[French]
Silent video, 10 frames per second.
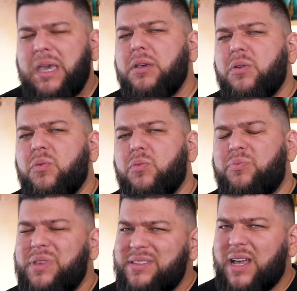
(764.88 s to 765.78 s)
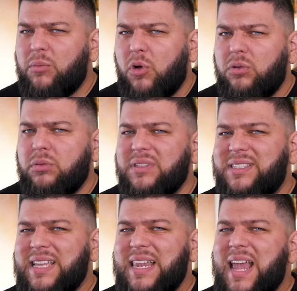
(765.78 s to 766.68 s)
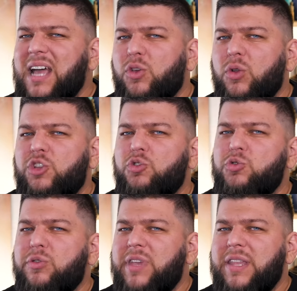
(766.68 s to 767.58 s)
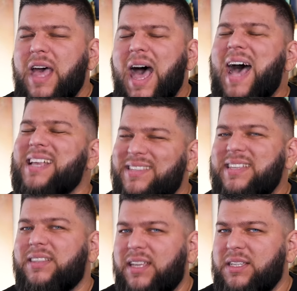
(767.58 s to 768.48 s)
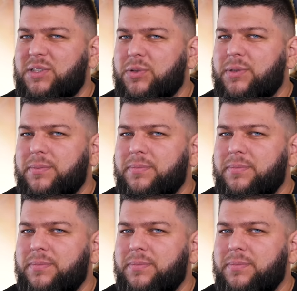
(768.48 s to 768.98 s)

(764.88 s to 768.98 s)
Mais Bizarrement, c'est là que les choses deviennent assez intéressantes.